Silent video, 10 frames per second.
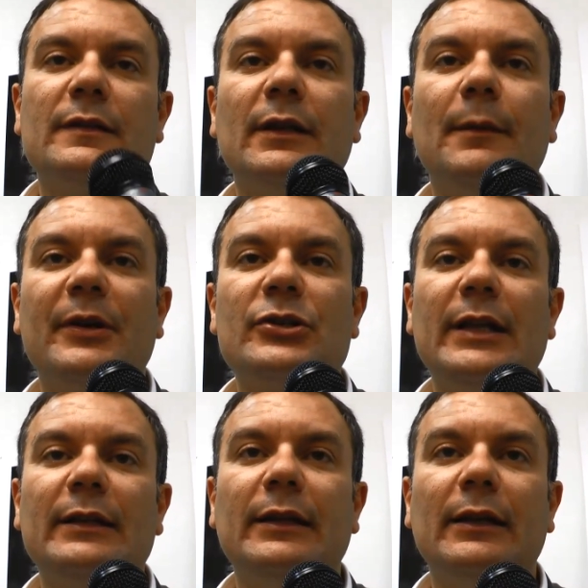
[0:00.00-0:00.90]
sì del,
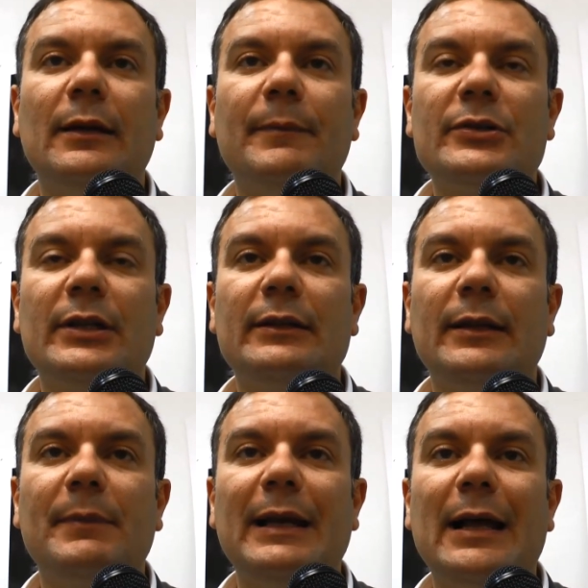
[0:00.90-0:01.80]
precedente, del
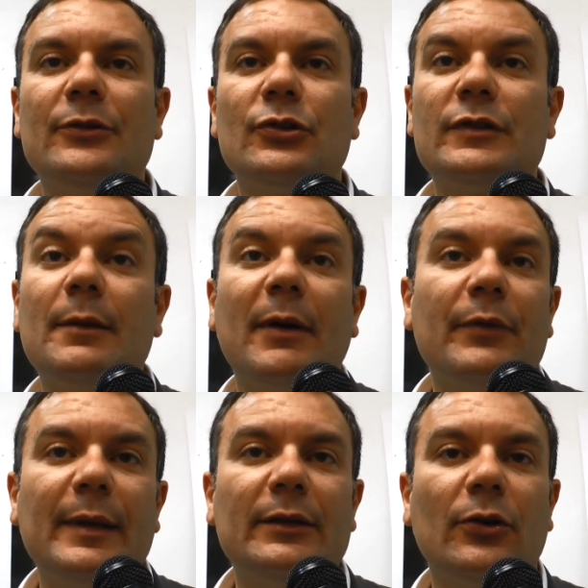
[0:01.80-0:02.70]
precedente, bilancio sì, ma
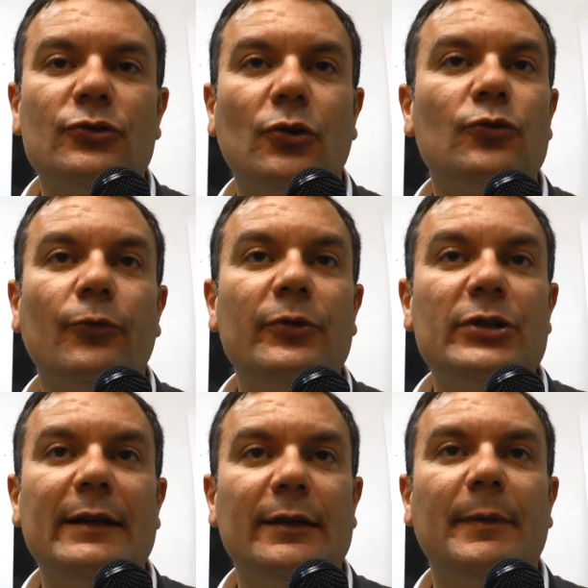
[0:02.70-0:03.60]
ovviamente non sono
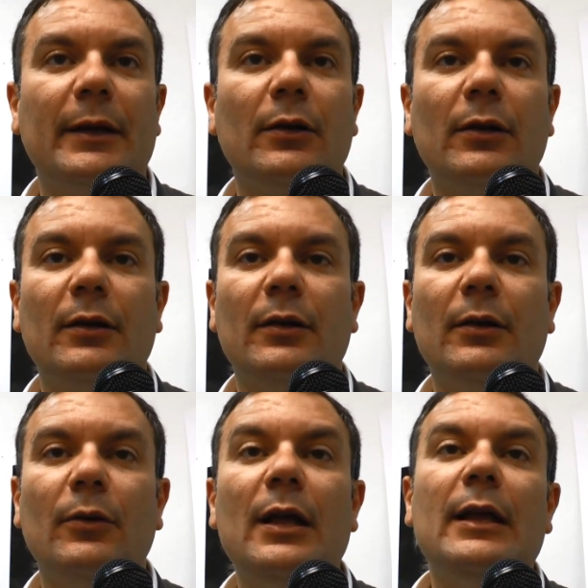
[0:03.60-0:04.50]
sufficienti per
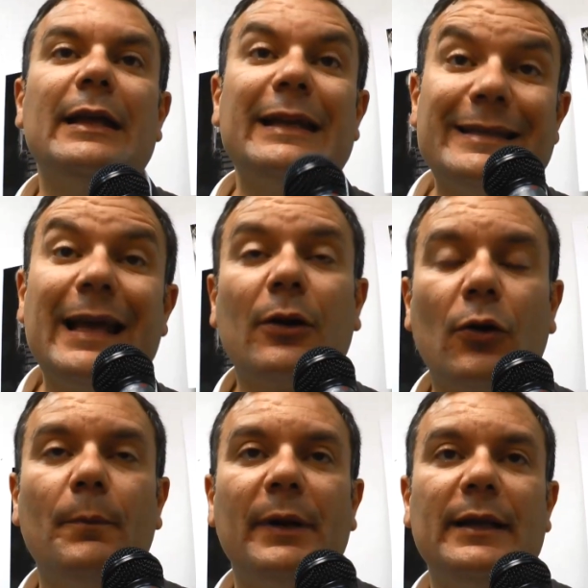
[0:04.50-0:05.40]
eh, iniziare e
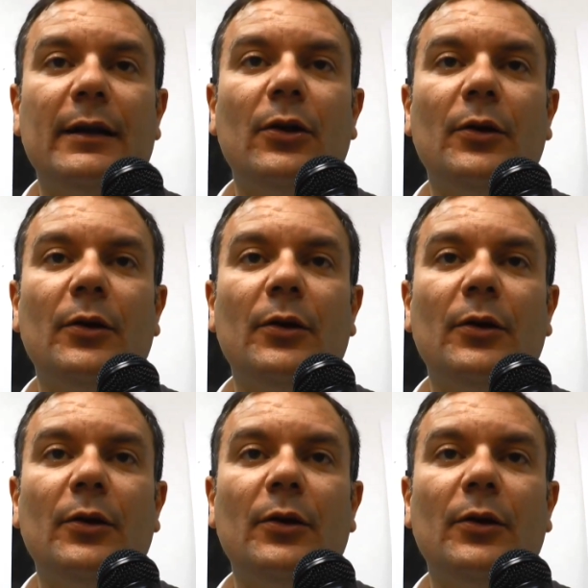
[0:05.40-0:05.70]
completare